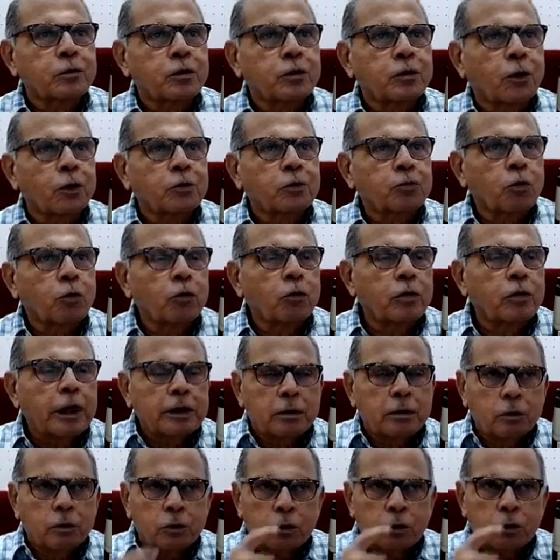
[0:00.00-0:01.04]
যখন তোল্লাই
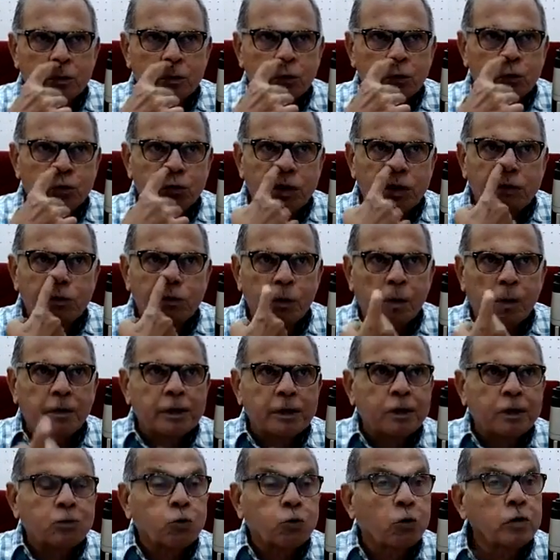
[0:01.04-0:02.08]
দেবো তখন পুরুষরা বলবো
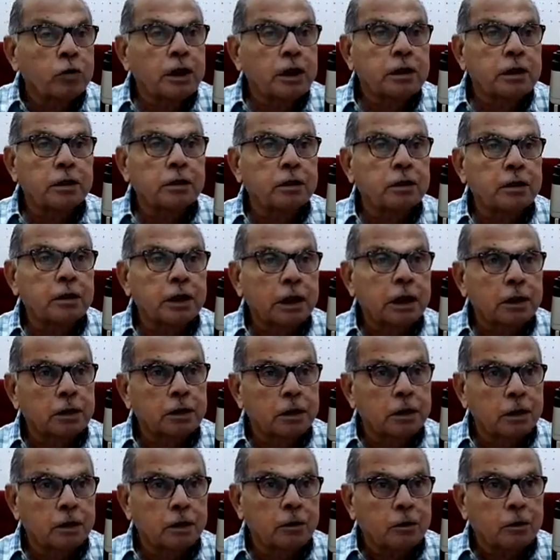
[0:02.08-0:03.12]
আমাদেরকে তোল্লাই দিচ্ছে
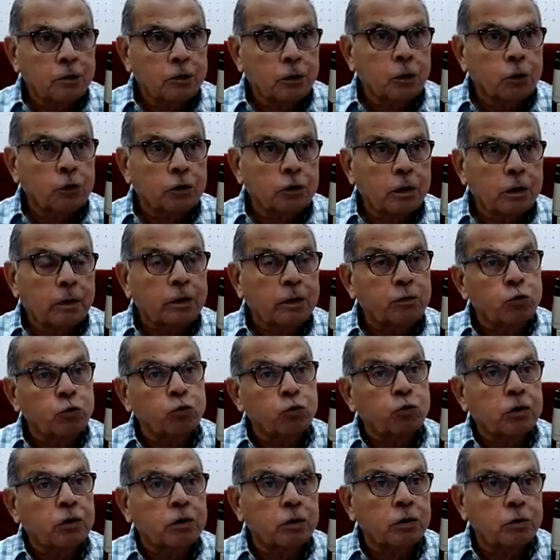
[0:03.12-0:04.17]
নারীদের করছে আবার
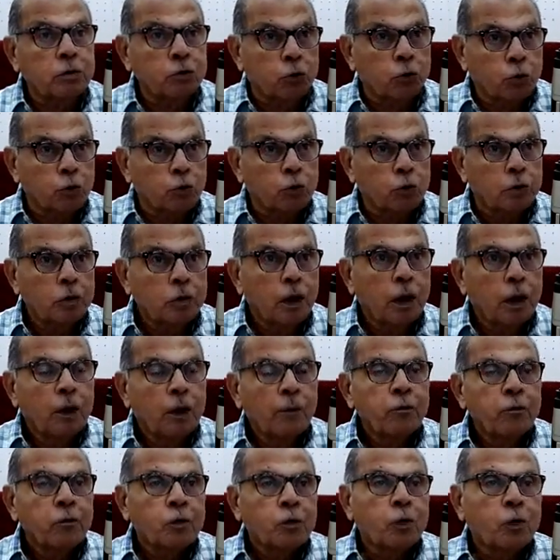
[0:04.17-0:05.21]
পুরুষকে যখন ধরবো
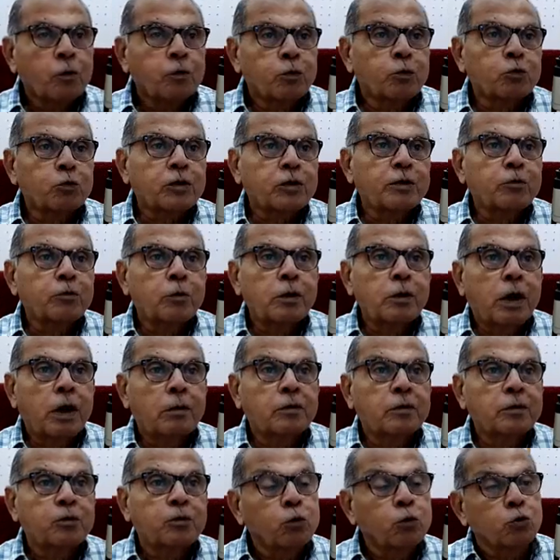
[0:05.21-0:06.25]
তখন পুরুষরা বলবে
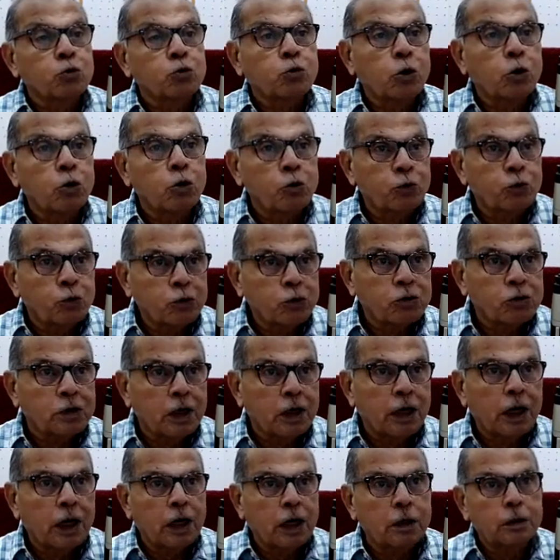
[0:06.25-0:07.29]
আমরা পুরুষ হয়েও পুরুষকে
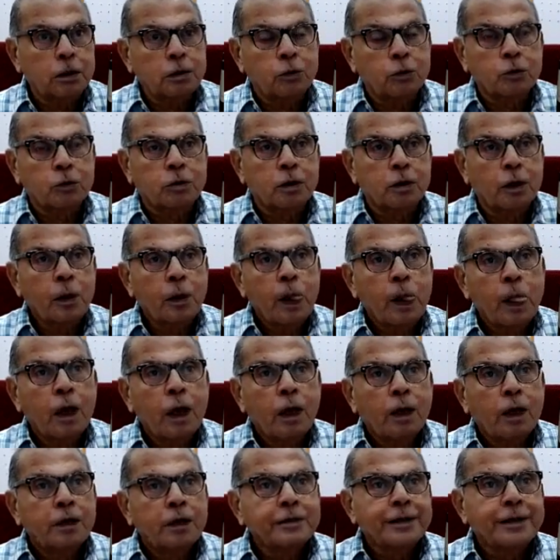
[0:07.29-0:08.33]
গালাগালি করছে
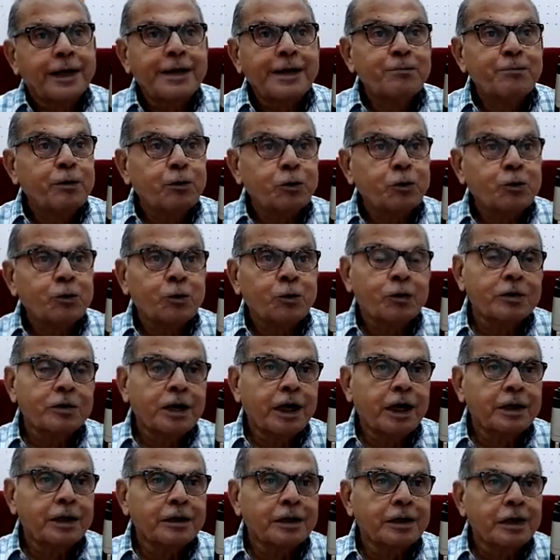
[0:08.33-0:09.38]
তো এই বিপজ্জনক
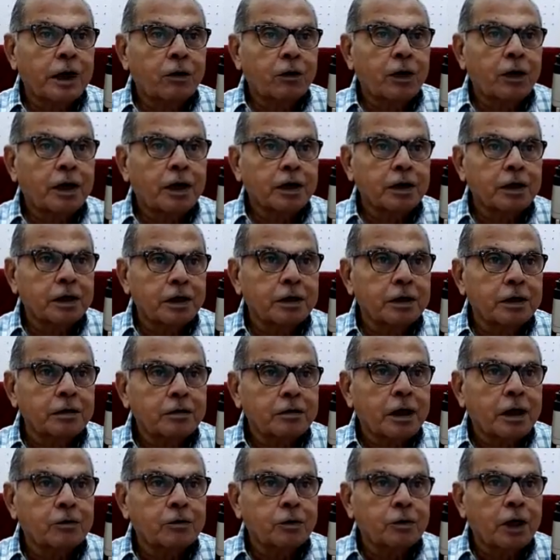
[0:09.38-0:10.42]
জায়গাতে যাওয়ার আগে
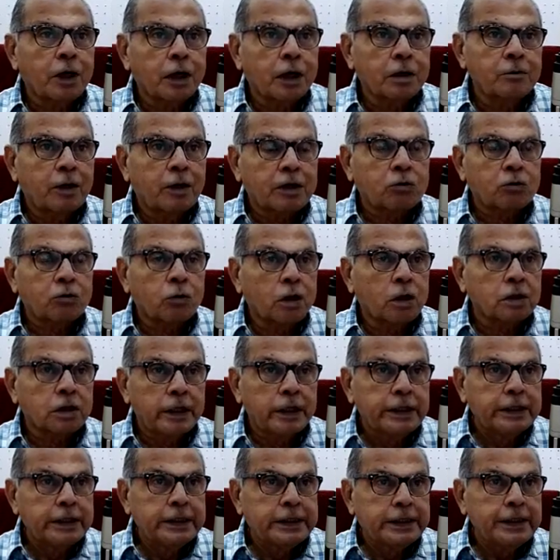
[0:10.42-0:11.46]
তার জন্য আগে মার্জনা
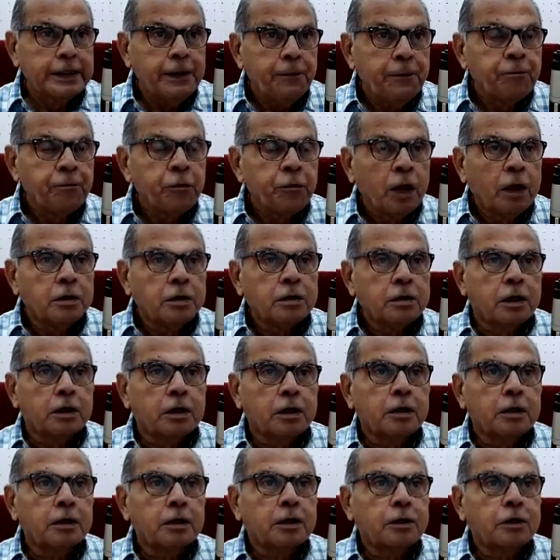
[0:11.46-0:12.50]
চেয়ে নিচ্ছি যে
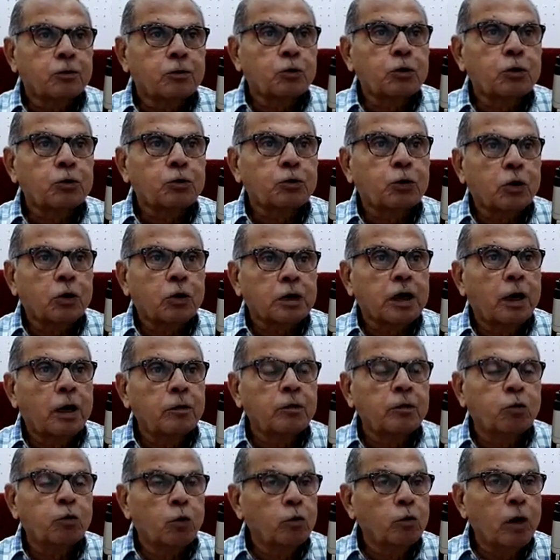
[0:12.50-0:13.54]
কিছু কিছু কথা
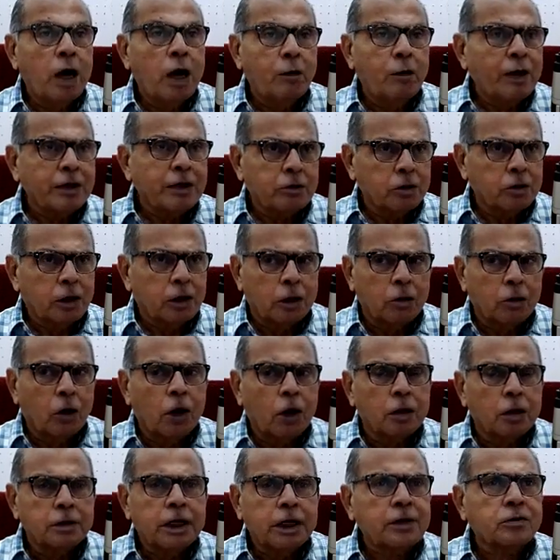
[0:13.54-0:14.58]
আমি বলবো আমার কথা
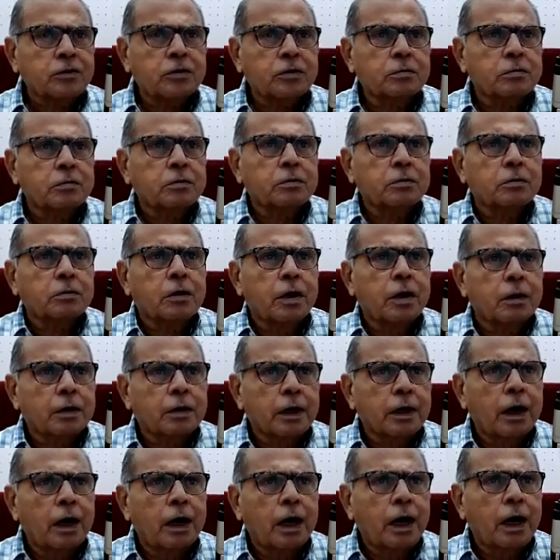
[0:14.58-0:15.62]
নয় জাস্ট একটা